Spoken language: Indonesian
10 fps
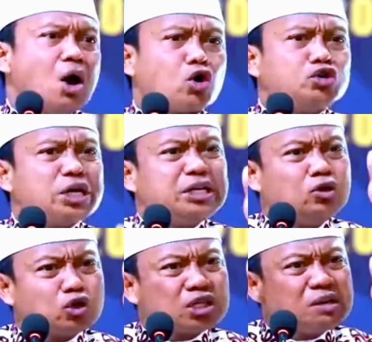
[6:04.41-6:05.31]
ko jadi
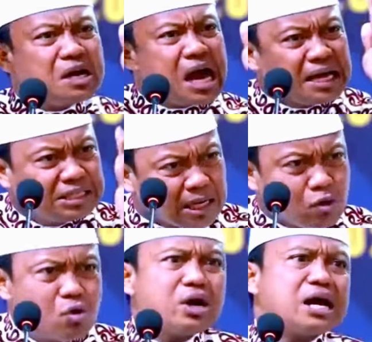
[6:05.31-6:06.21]
dosen
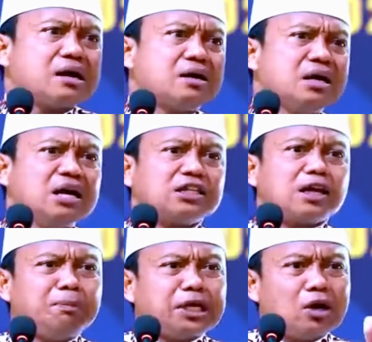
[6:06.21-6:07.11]
mengajar orang
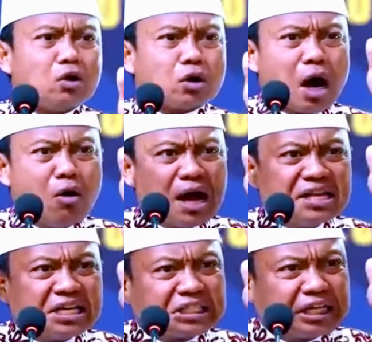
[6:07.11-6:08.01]
tapi kalau kau
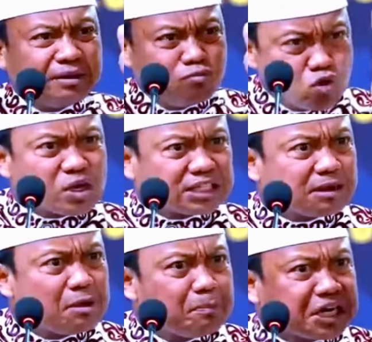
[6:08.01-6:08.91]
hanya cari muka
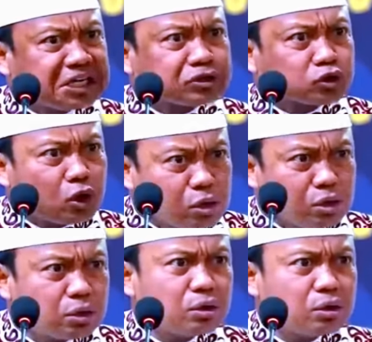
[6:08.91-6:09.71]
sama pak rektor